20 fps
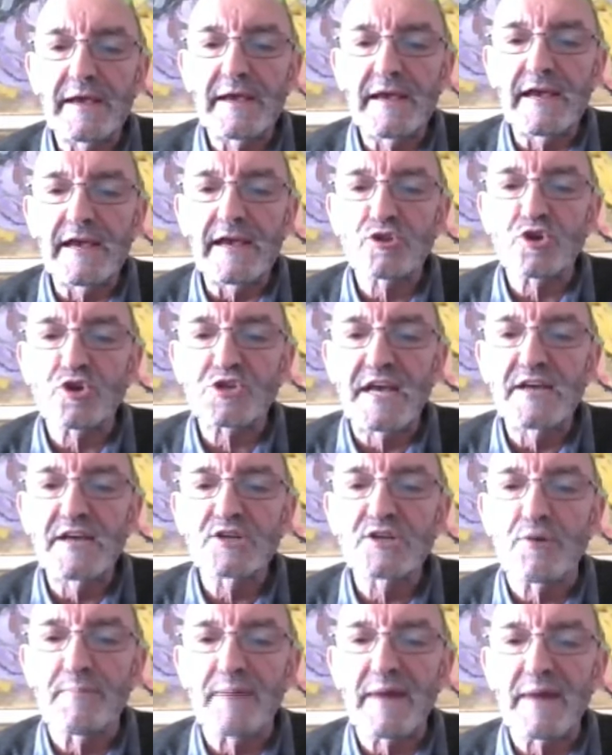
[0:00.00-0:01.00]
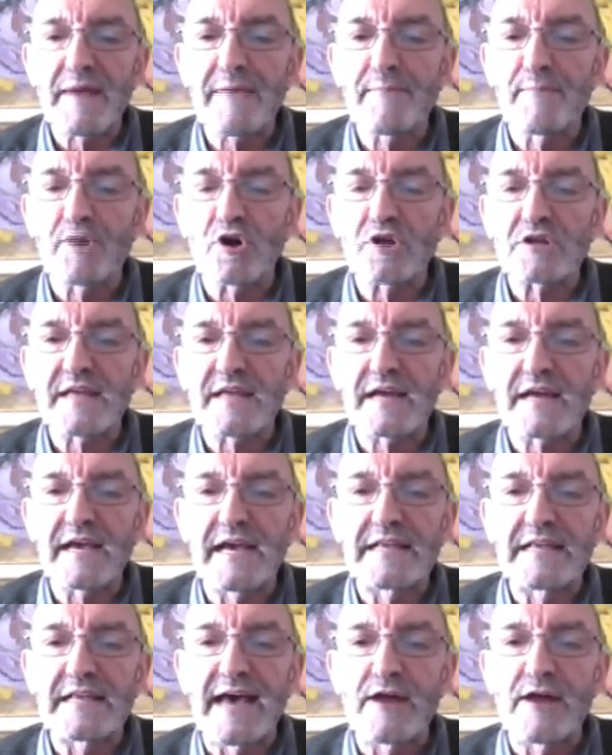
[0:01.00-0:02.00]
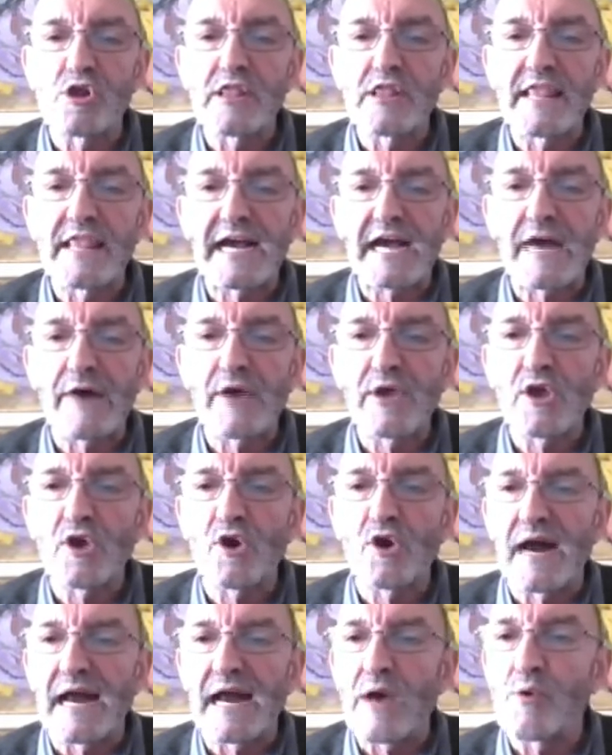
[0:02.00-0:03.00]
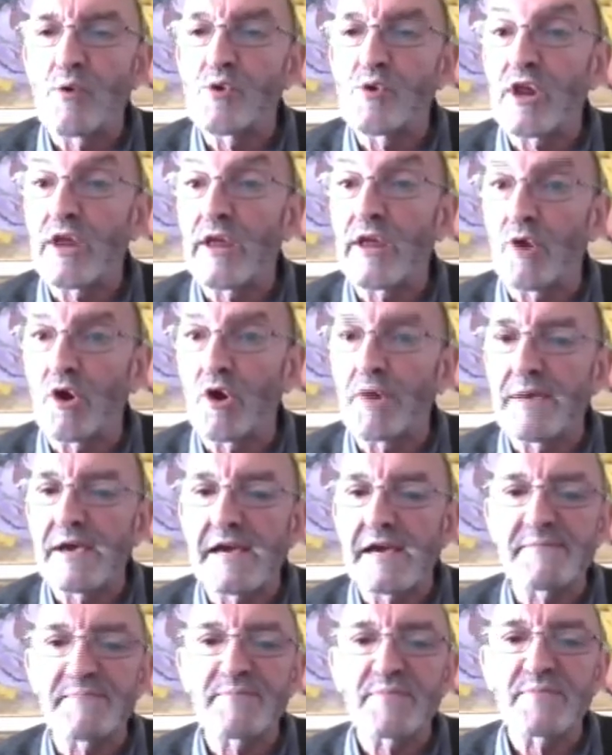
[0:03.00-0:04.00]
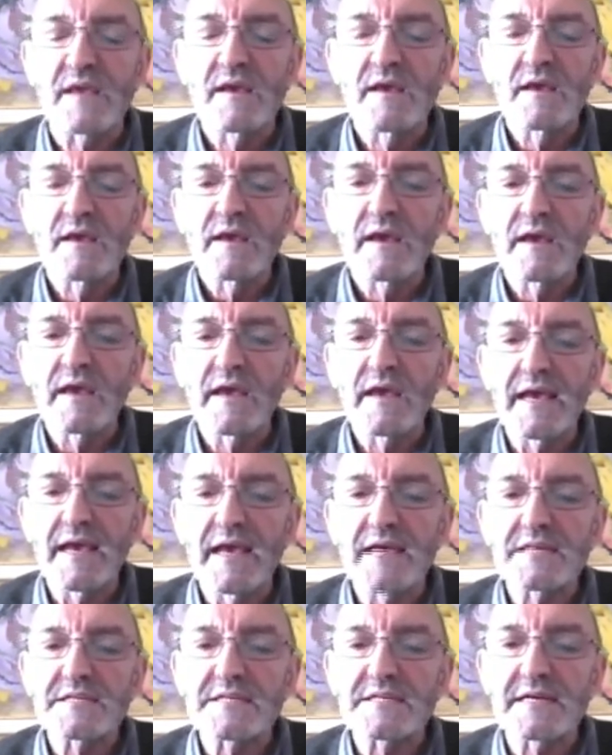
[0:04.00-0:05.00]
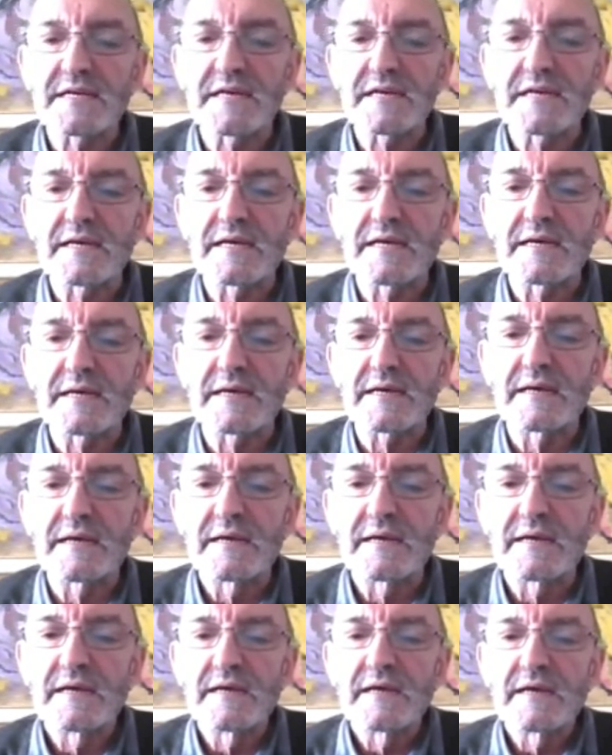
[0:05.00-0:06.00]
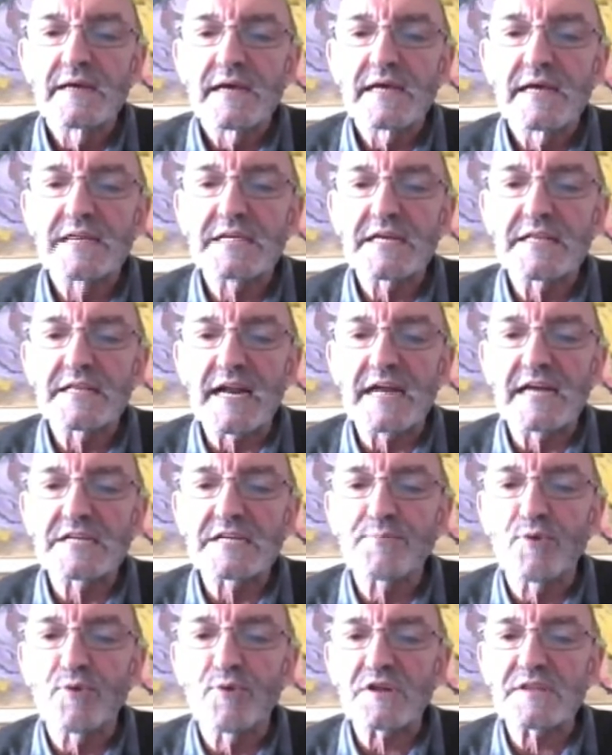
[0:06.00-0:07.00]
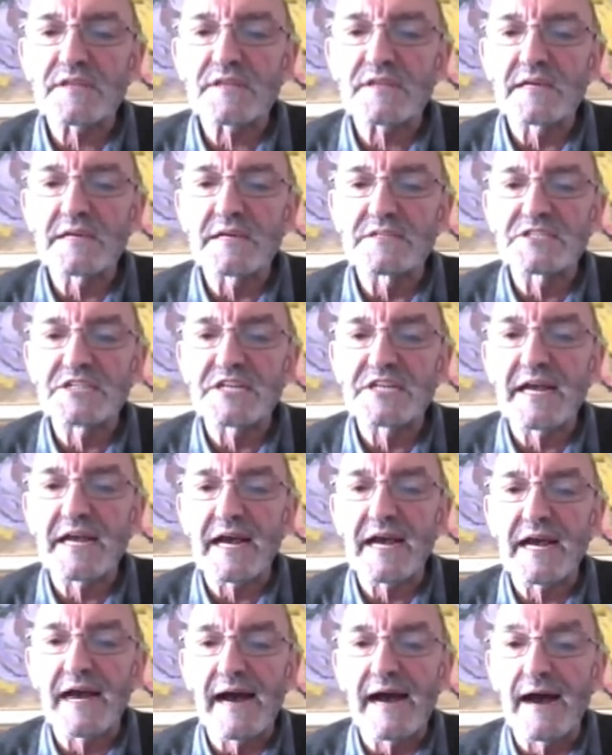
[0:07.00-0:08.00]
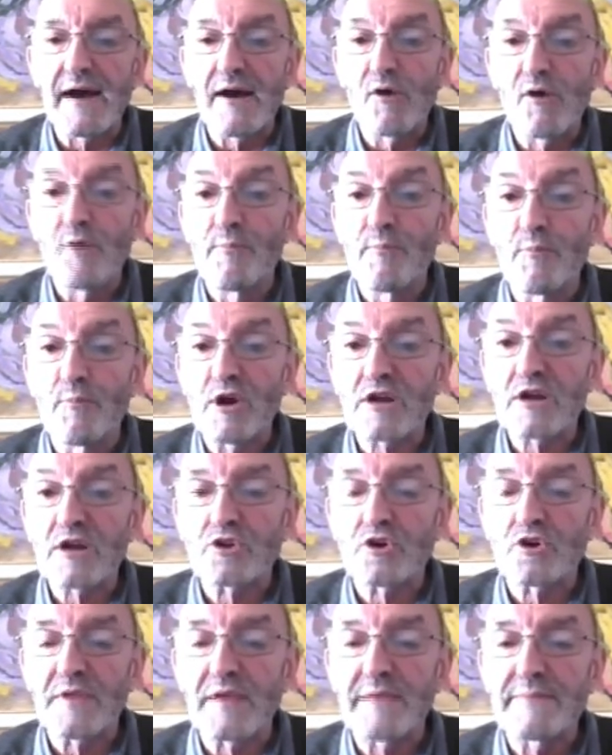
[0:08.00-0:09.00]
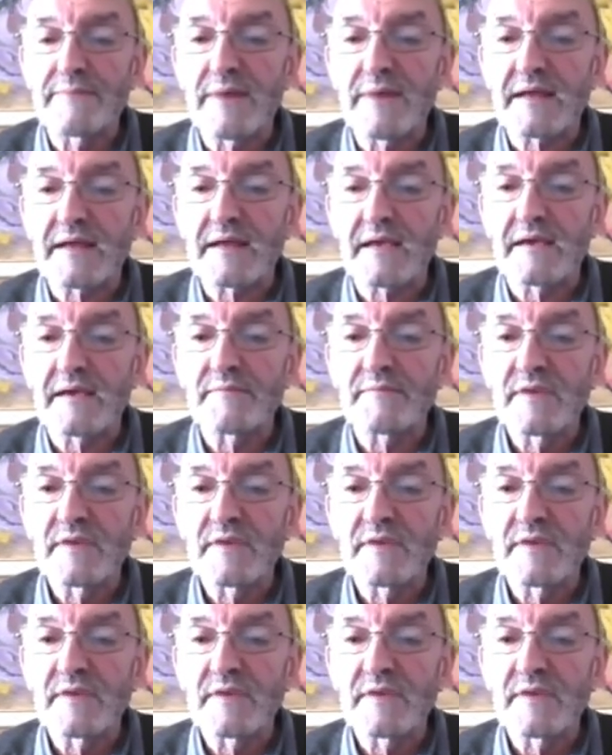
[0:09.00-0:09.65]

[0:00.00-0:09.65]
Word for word: esto se hizo para exportar etanol de Acabío a la Unión Europea. Eh, ese, ese transporte llega a un puerto de embarque,